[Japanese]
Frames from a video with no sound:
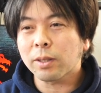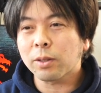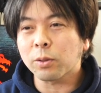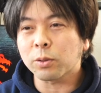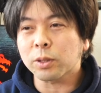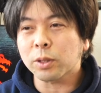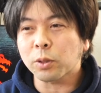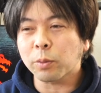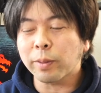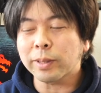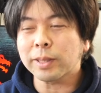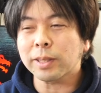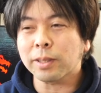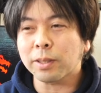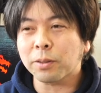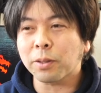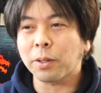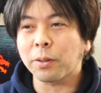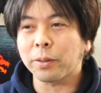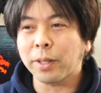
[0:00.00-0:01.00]
途中で止まっちゃっ
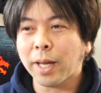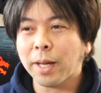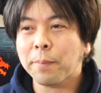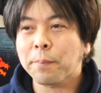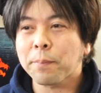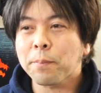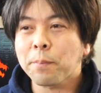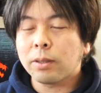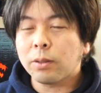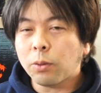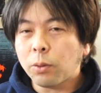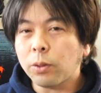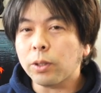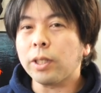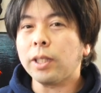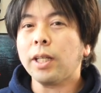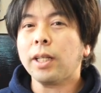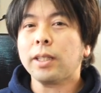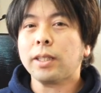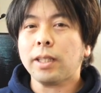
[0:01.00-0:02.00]
てるけどね。を
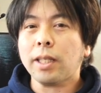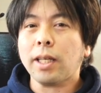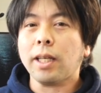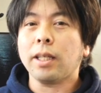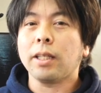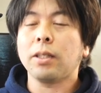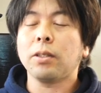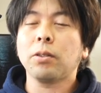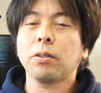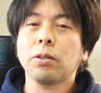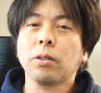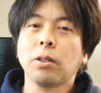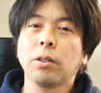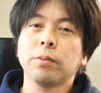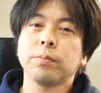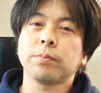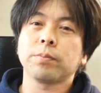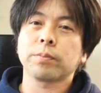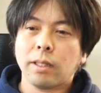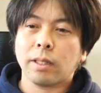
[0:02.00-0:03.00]
入れて、いろい
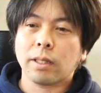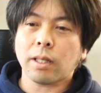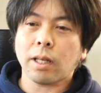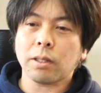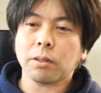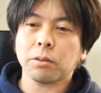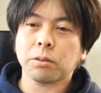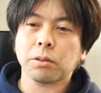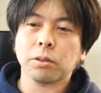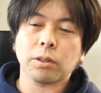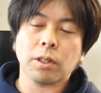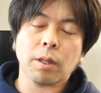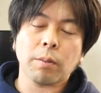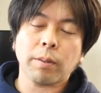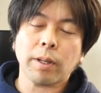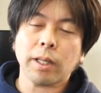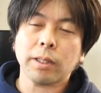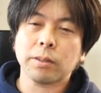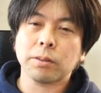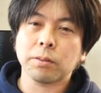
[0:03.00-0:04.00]
ろえ各種
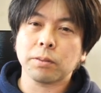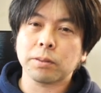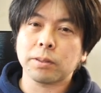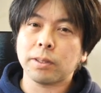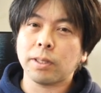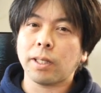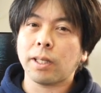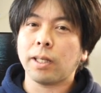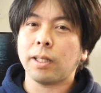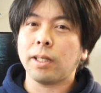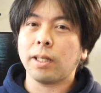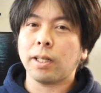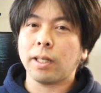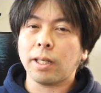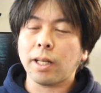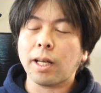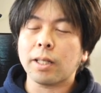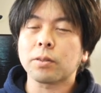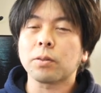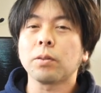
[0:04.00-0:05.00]
デバイスをつなげなが
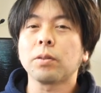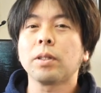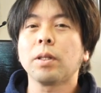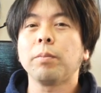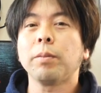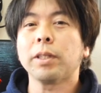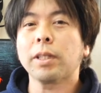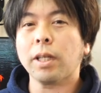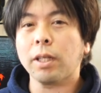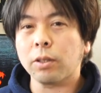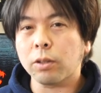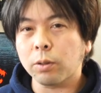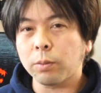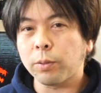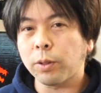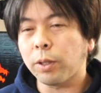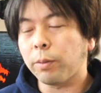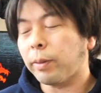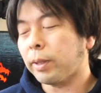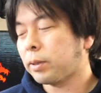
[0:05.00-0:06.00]
ら遊んでみたいと
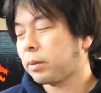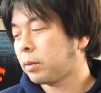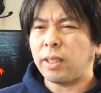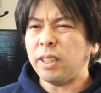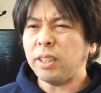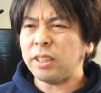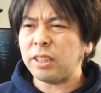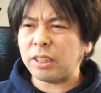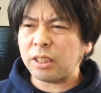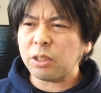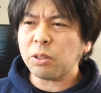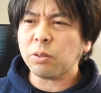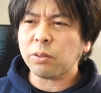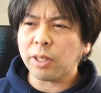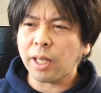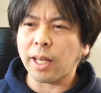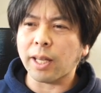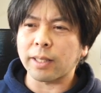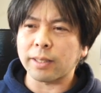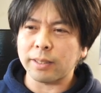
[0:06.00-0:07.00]
思います。一応
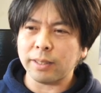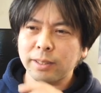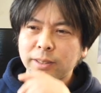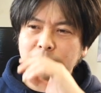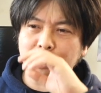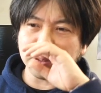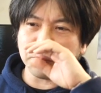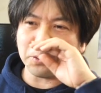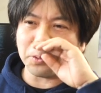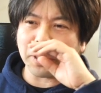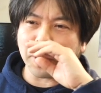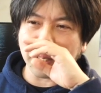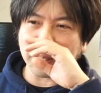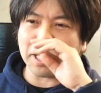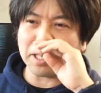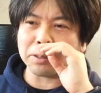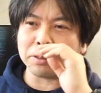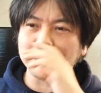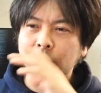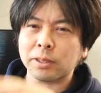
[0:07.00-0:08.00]
ね、一応価
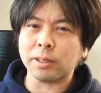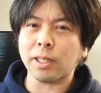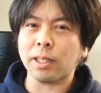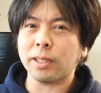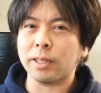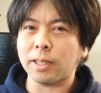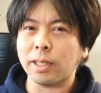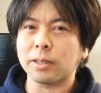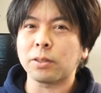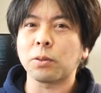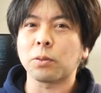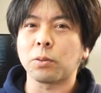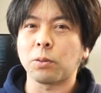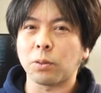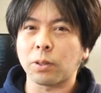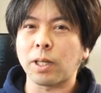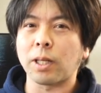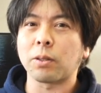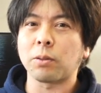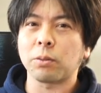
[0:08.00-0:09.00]
格下に出しとこ
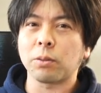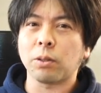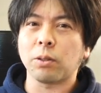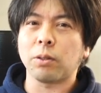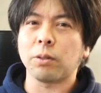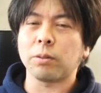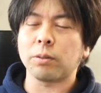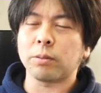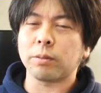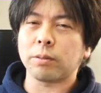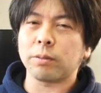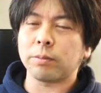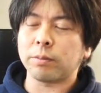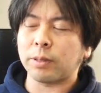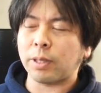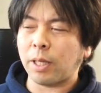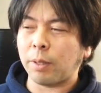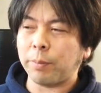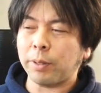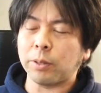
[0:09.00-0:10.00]
うか。この
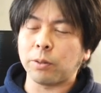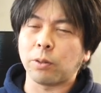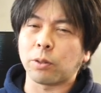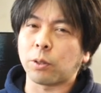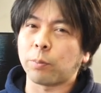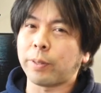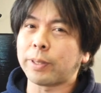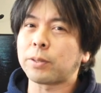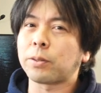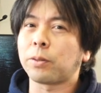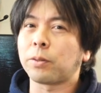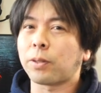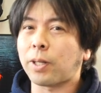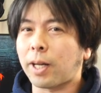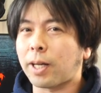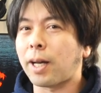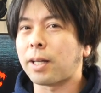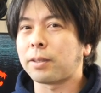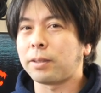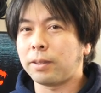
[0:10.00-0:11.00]
ゲーミングノートパソコンの
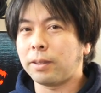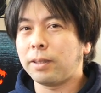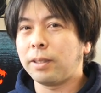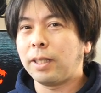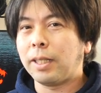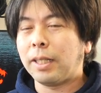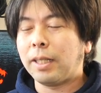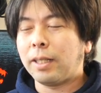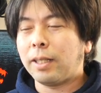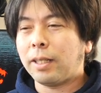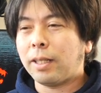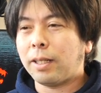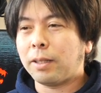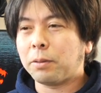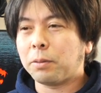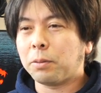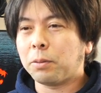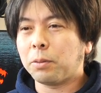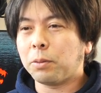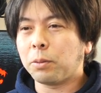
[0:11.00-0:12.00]
価格。あ
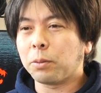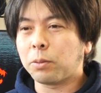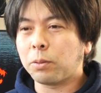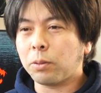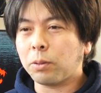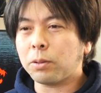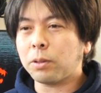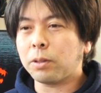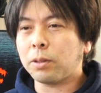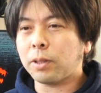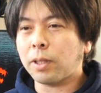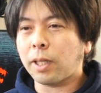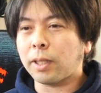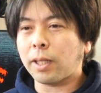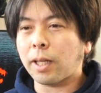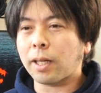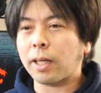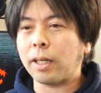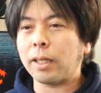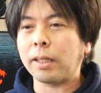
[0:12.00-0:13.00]
の、驚くぐらい
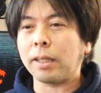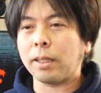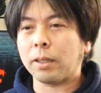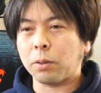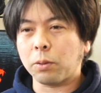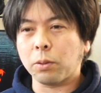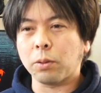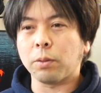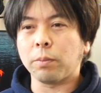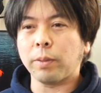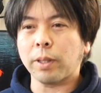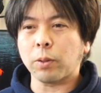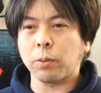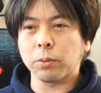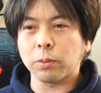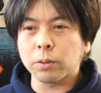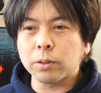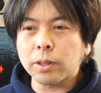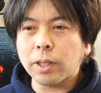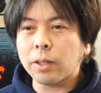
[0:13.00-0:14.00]
高いけど、まあ、こ
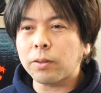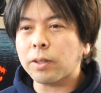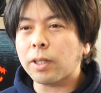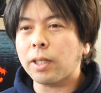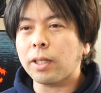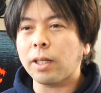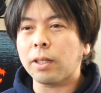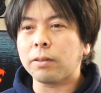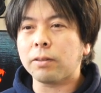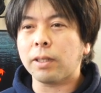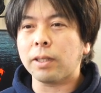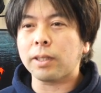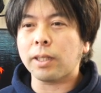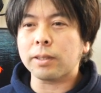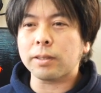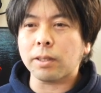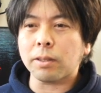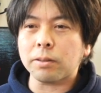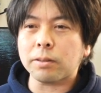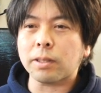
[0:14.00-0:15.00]
のぐらいの金額は
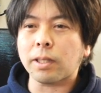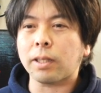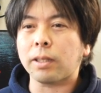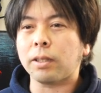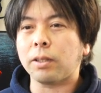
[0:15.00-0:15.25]
出せるぜっ